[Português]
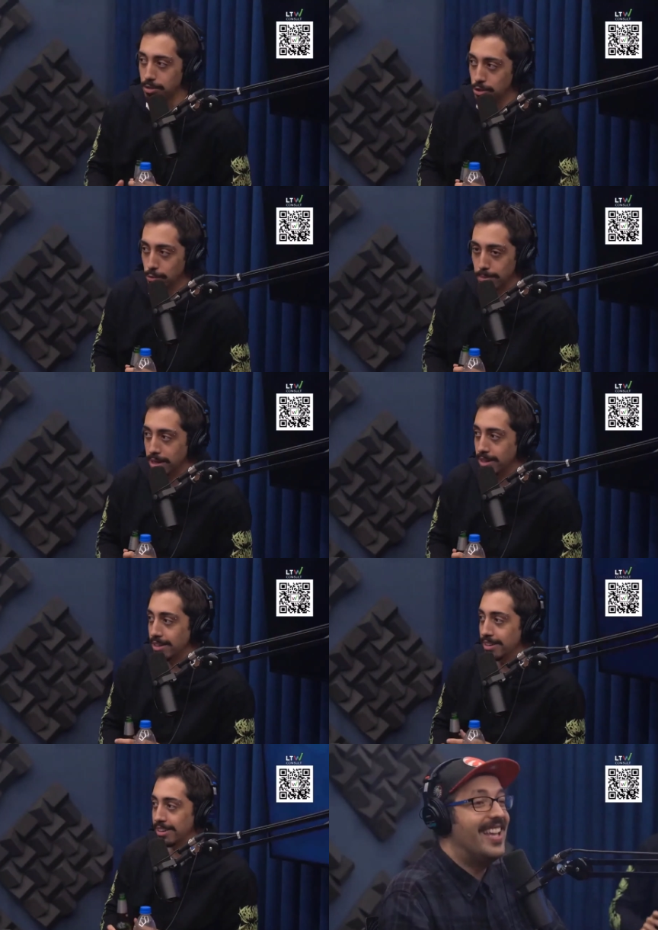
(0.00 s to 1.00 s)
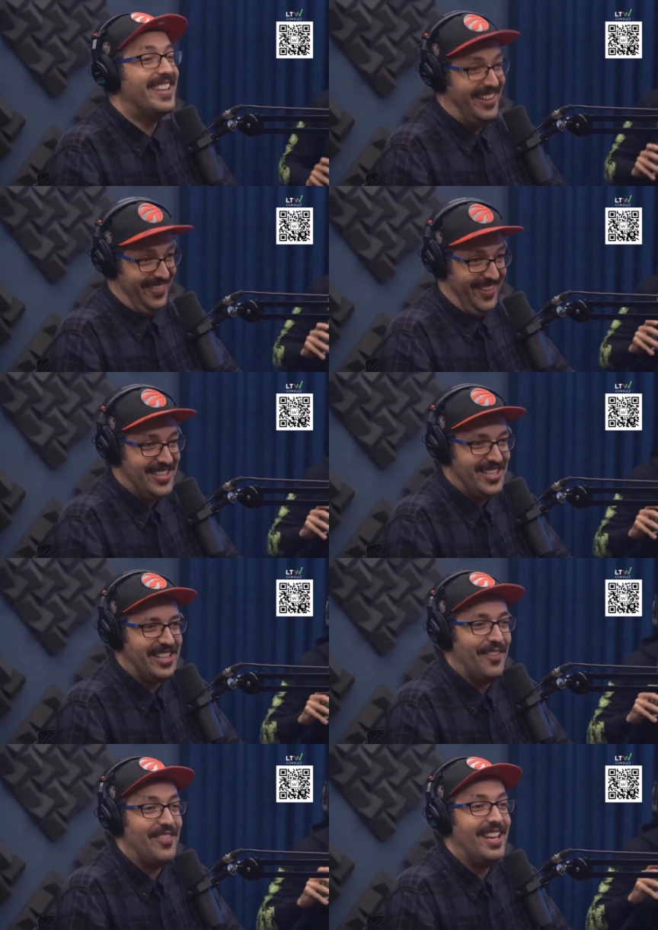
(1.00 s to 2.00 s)
México de Uber. É, então, a gente
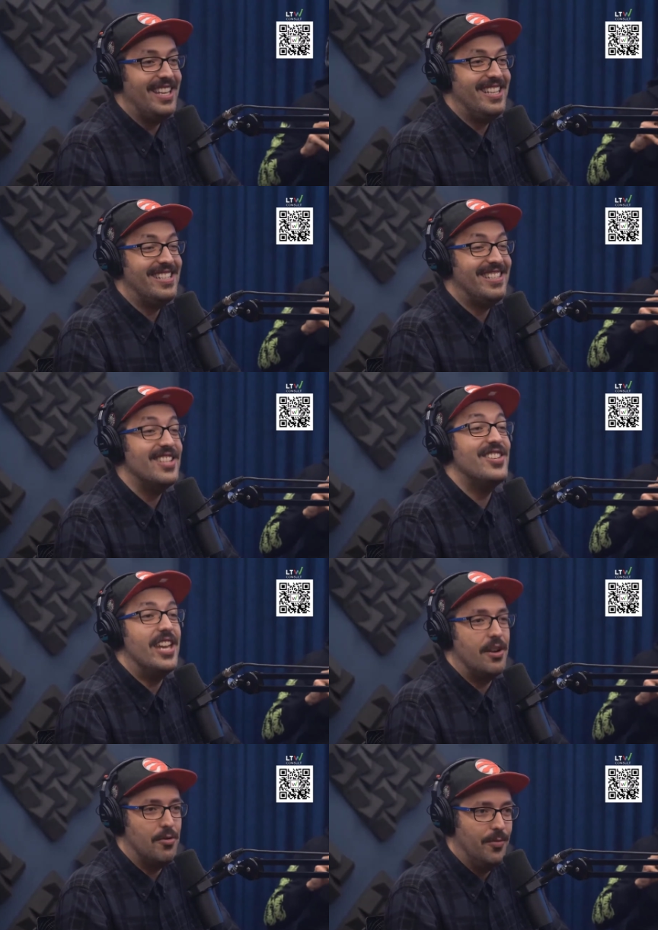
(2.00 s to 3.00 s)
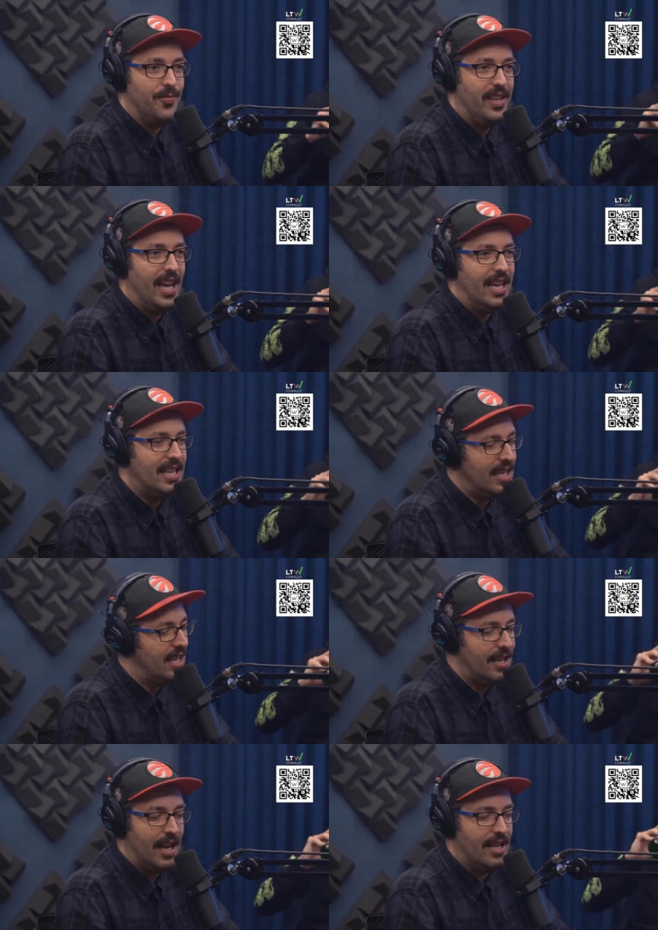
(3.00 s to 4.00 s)
tava em San Diego. E
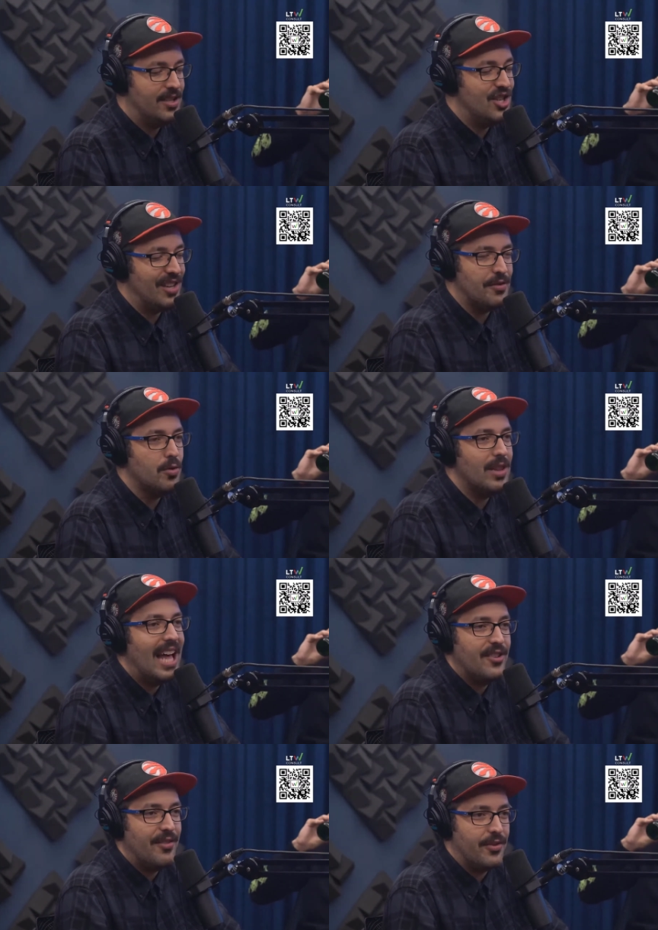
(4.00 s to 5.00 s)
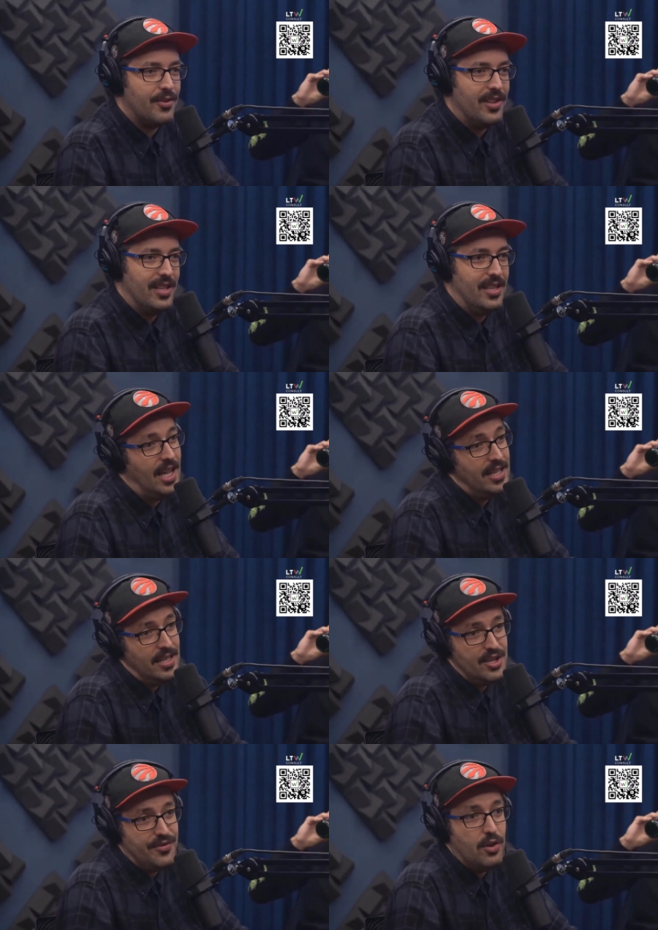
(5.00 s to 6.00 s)
ali, a gente tava do lado da fronteira. E aí
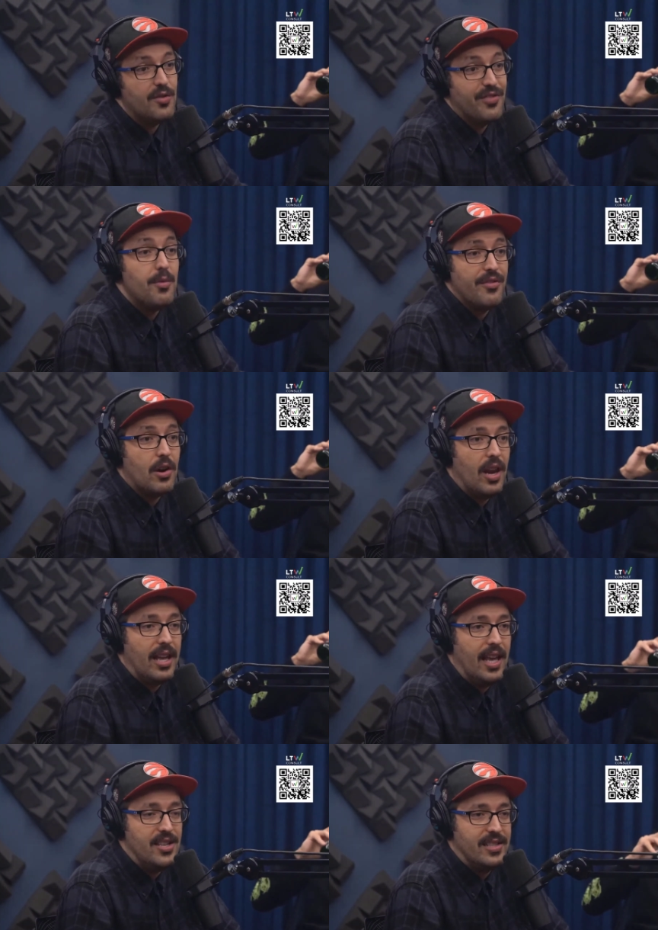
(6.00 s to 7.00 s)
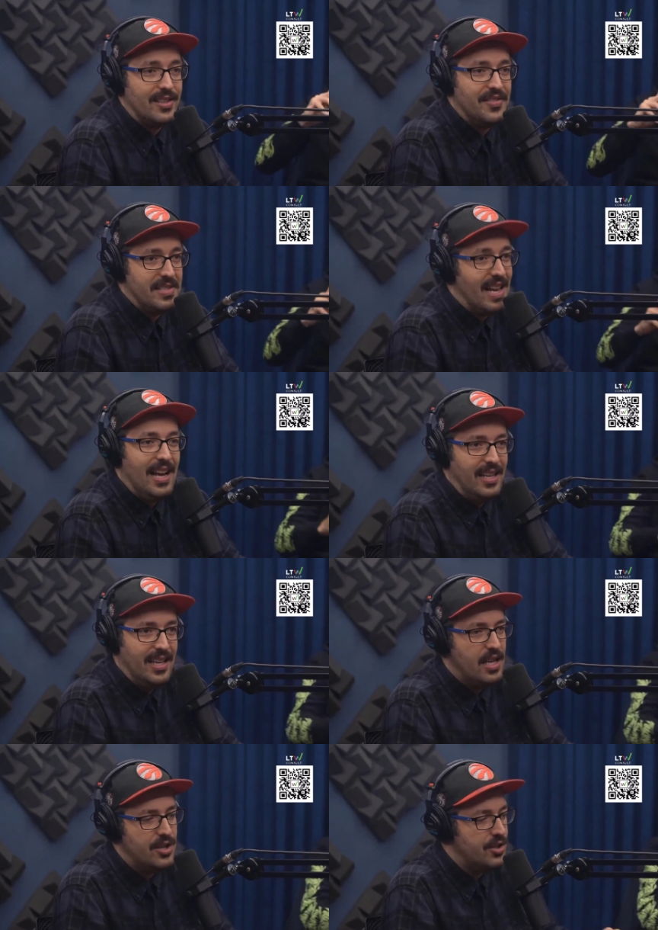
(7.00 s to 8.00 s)
a gente falou, vamos ver qual é que é de atravessar? E
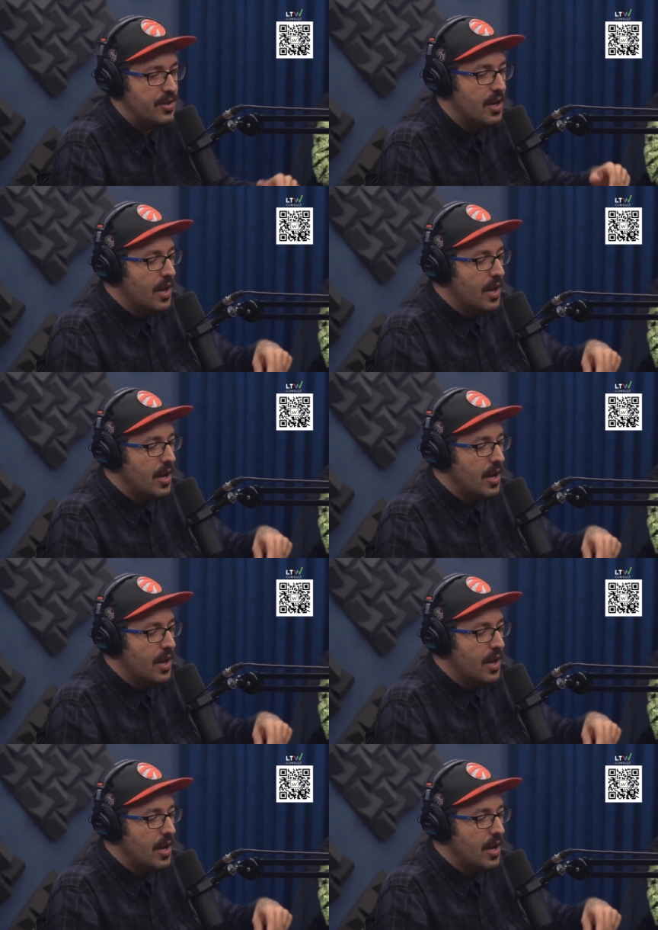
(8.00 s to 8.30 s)
aí a gente,